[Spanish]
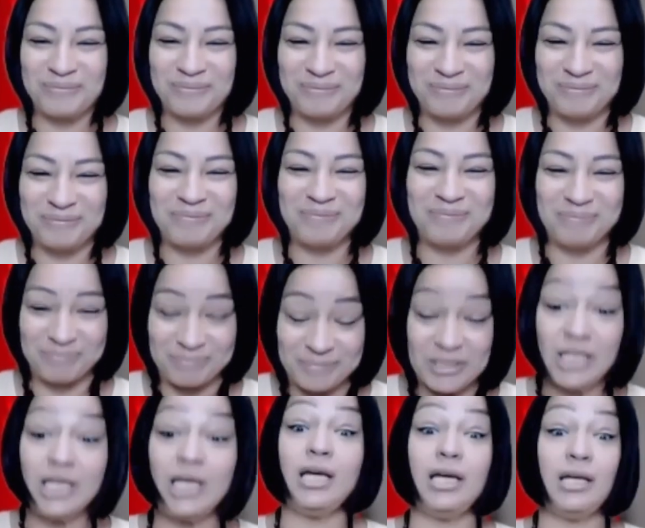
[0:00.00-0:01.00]
Sin duda que
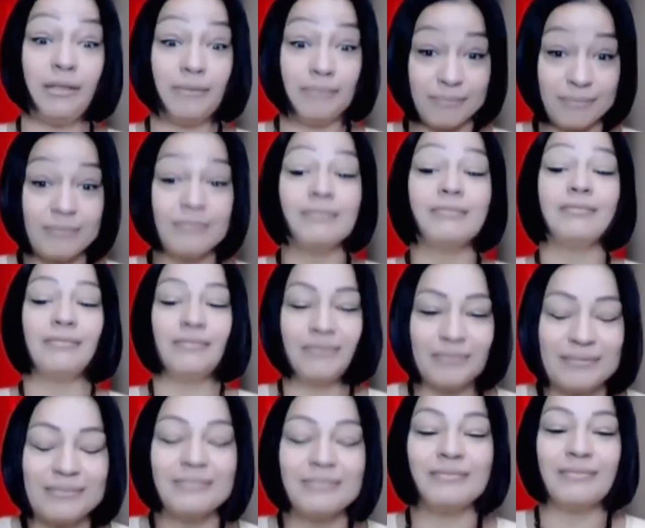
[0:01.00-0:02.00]
Dios. No, Amén.
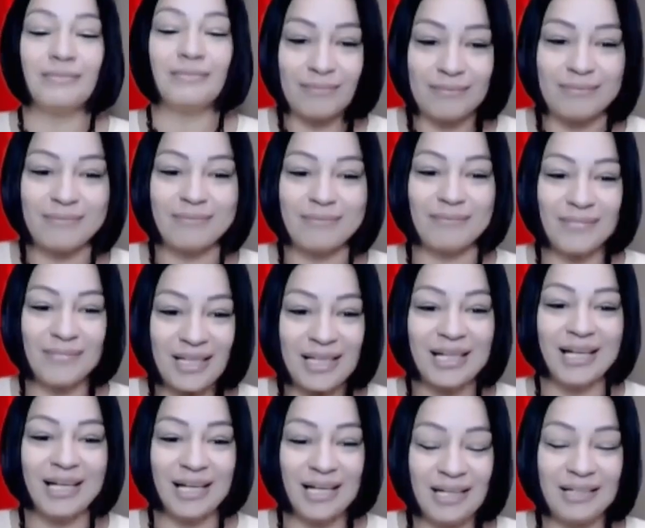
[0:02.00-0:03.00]
tenemos,
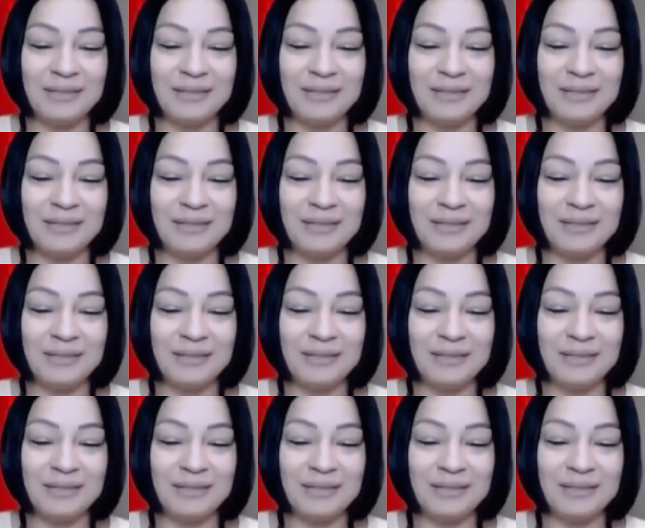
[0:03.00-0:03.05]
bueno,